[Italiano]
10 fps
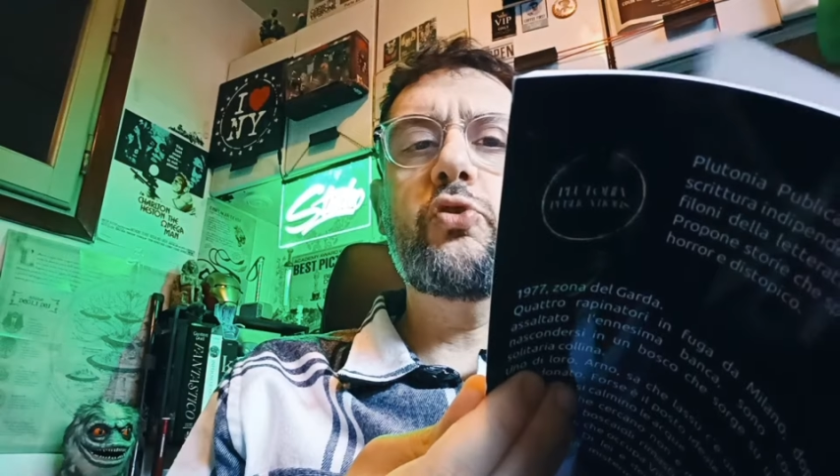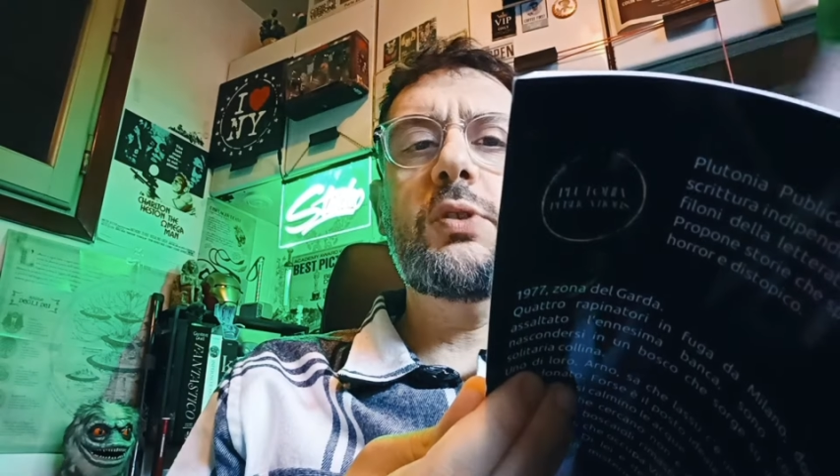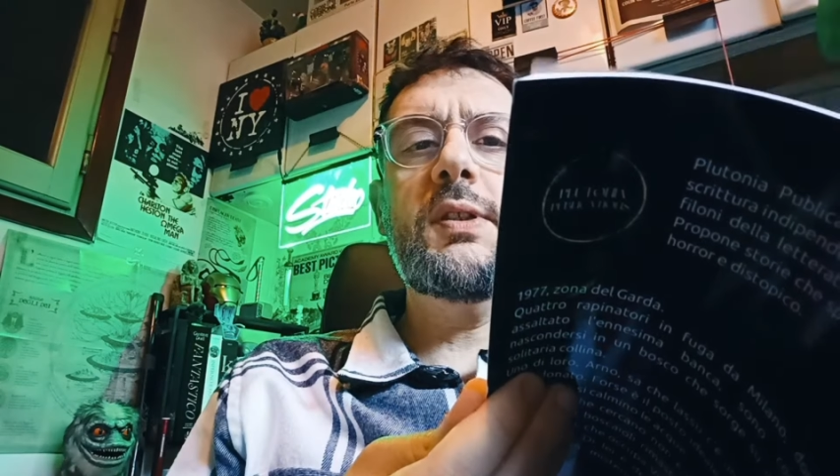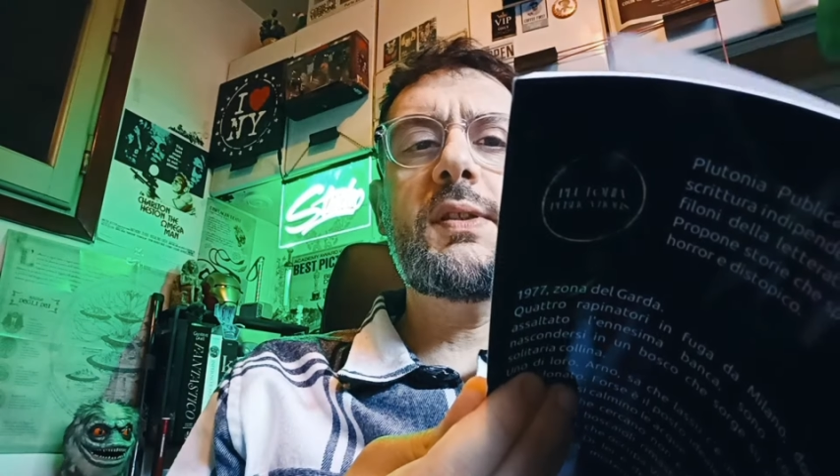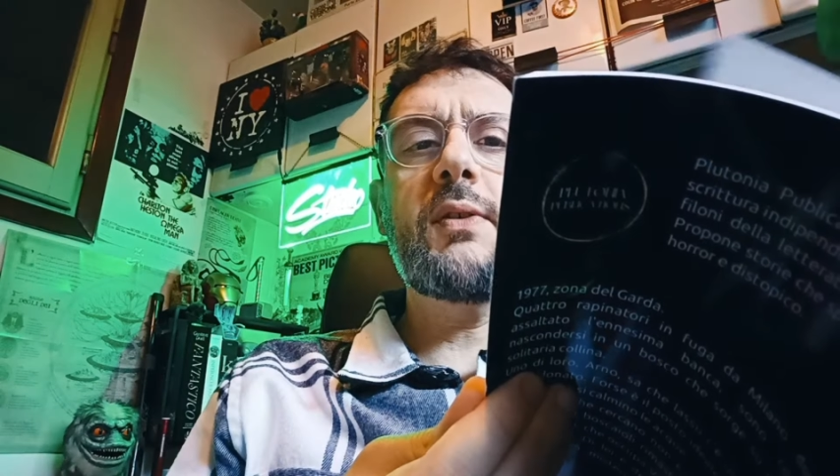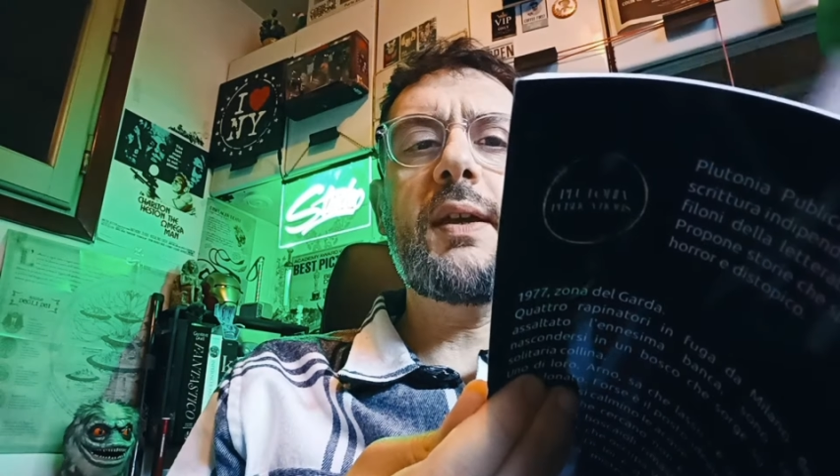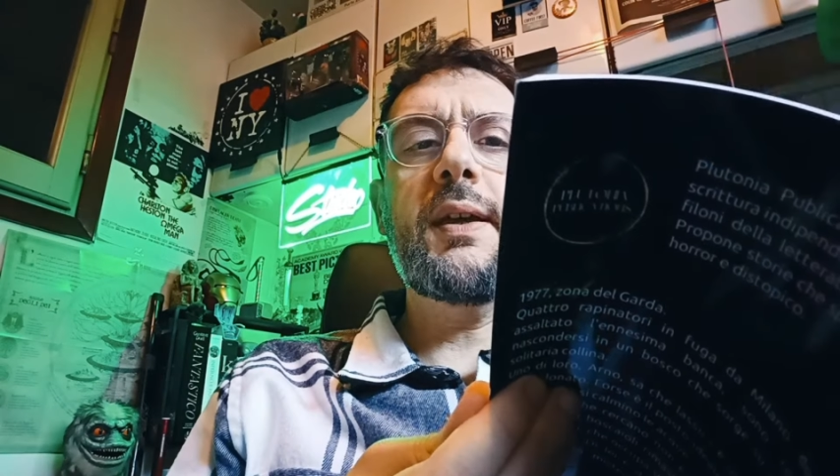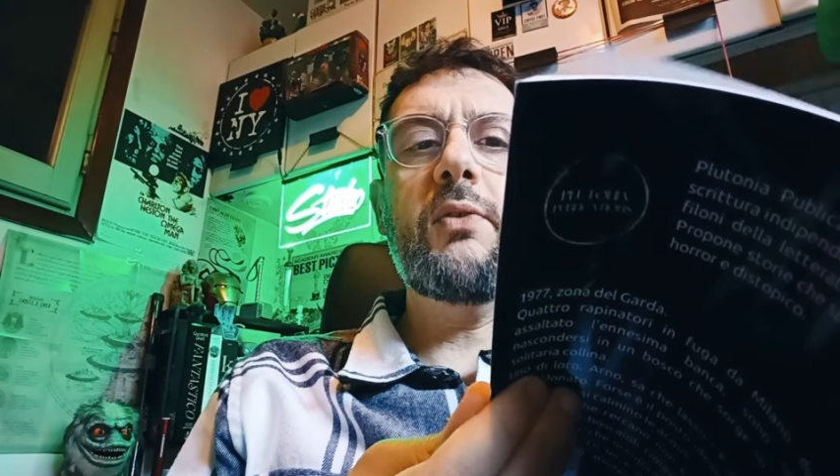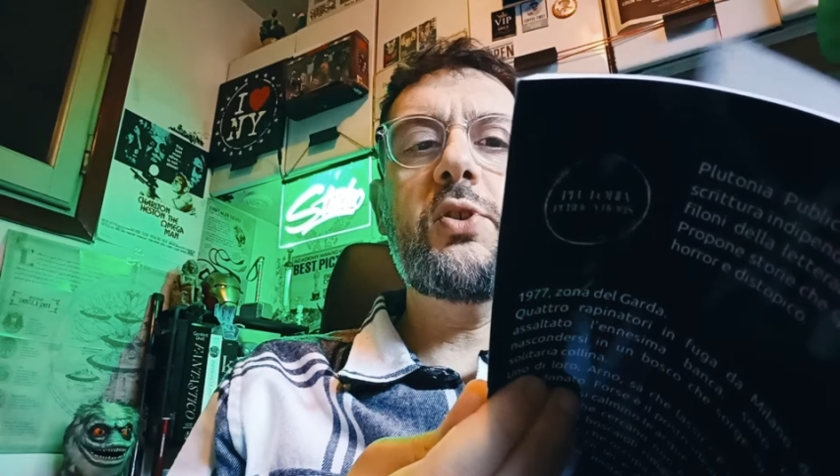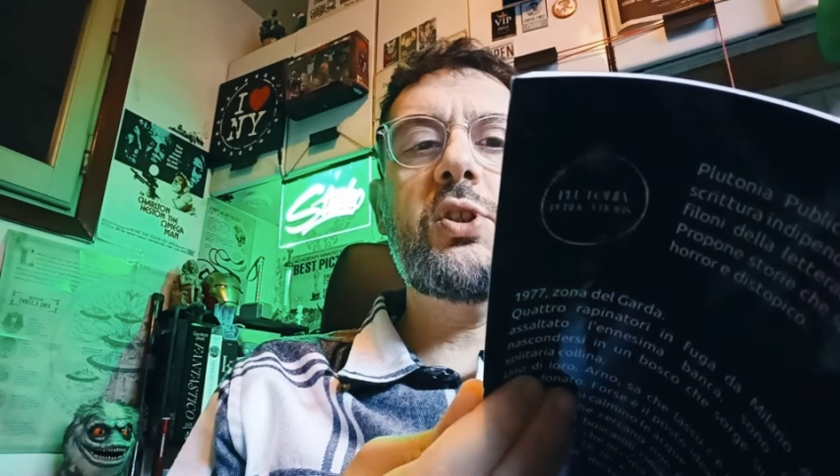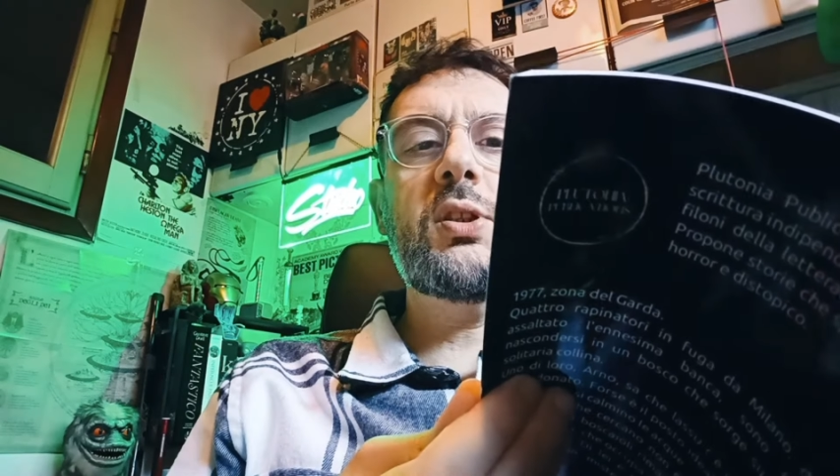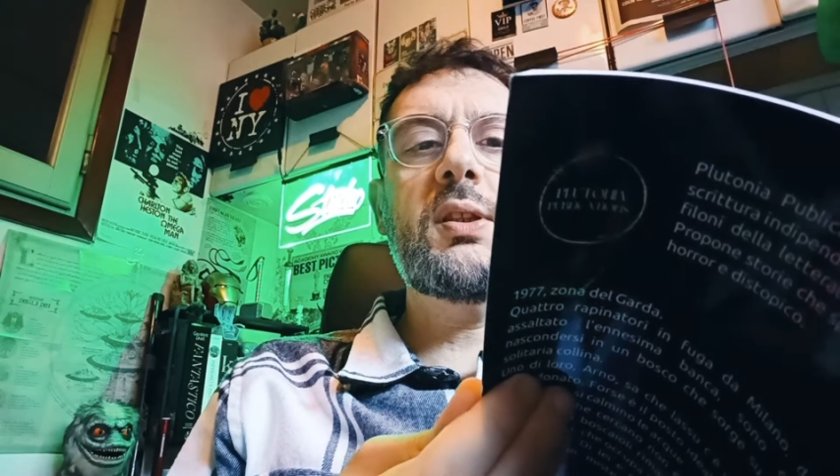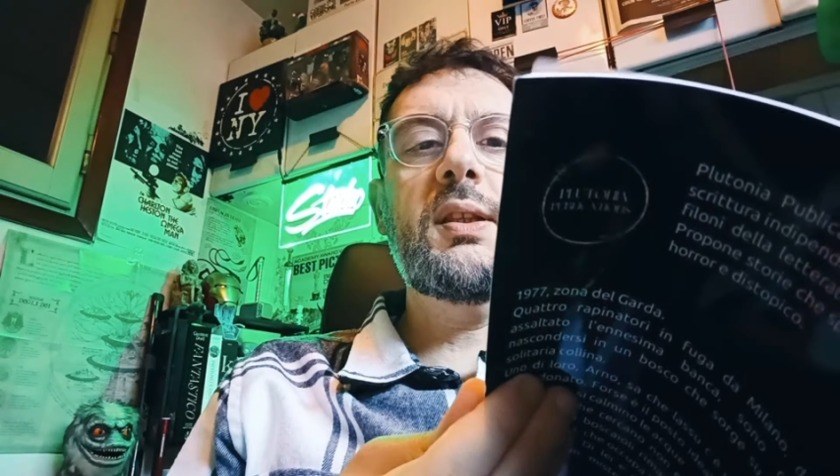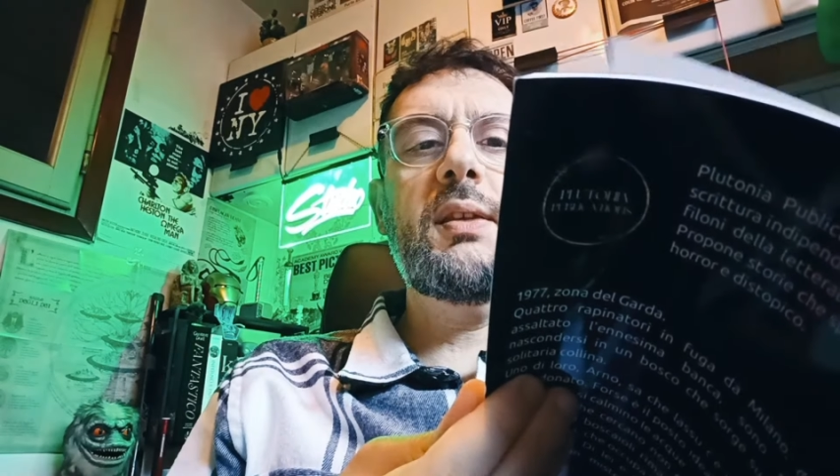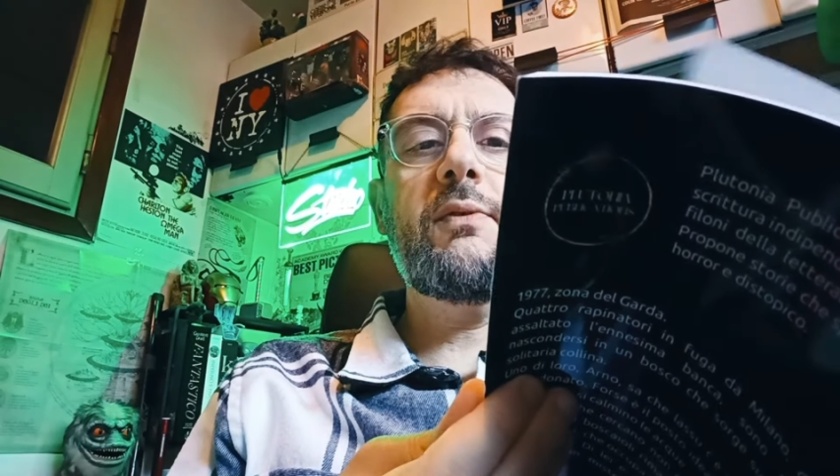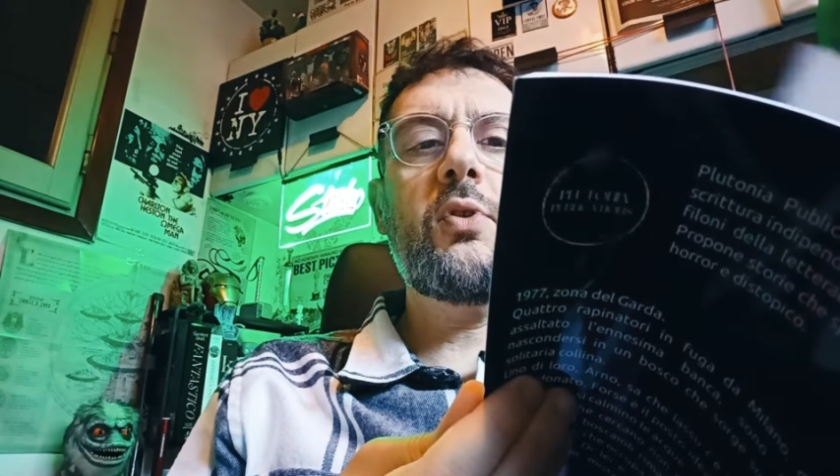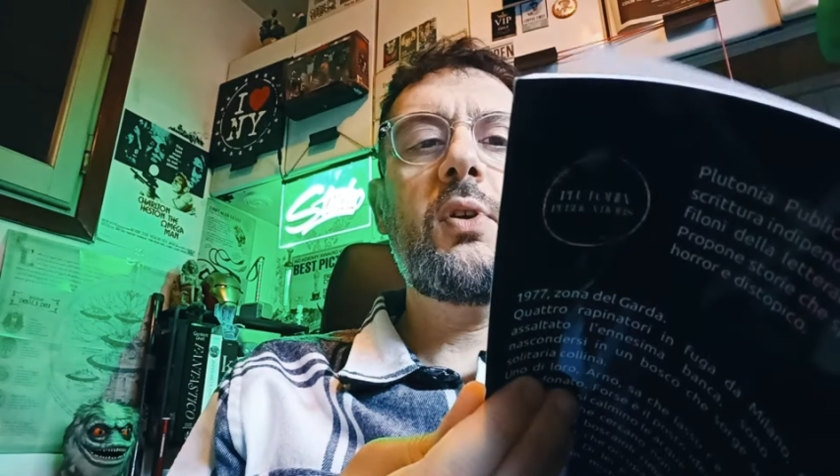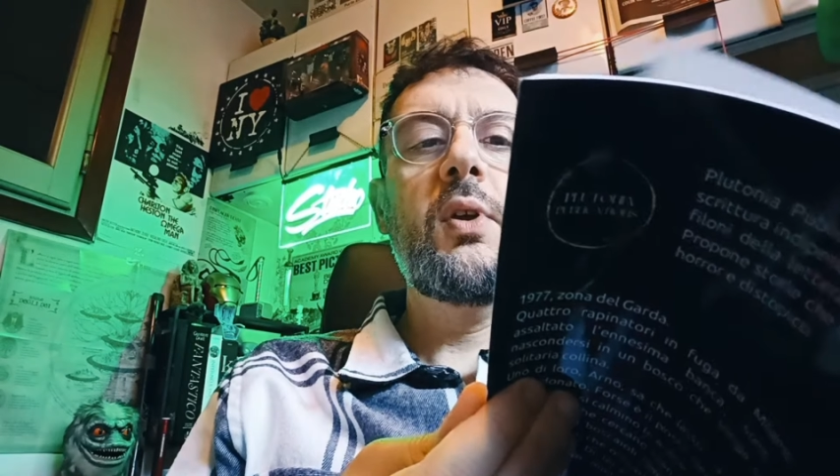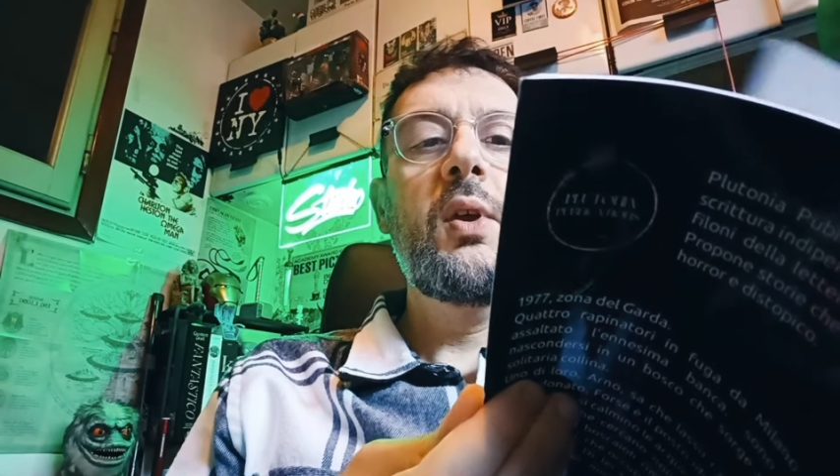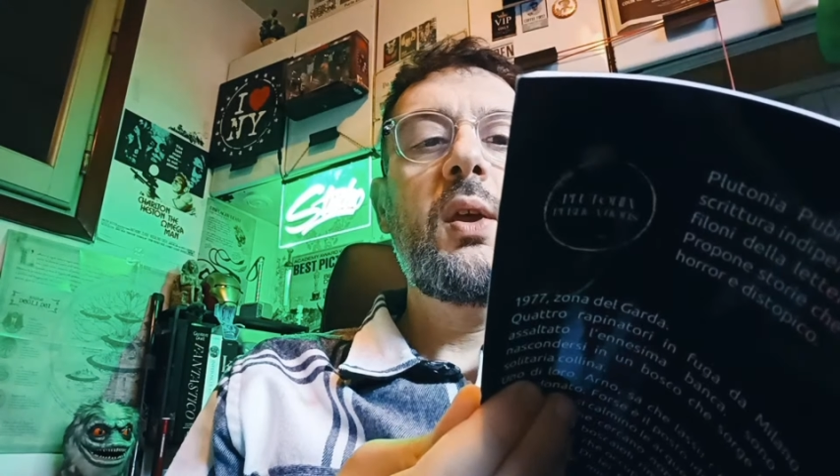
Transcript: giudizio anche oggettivo.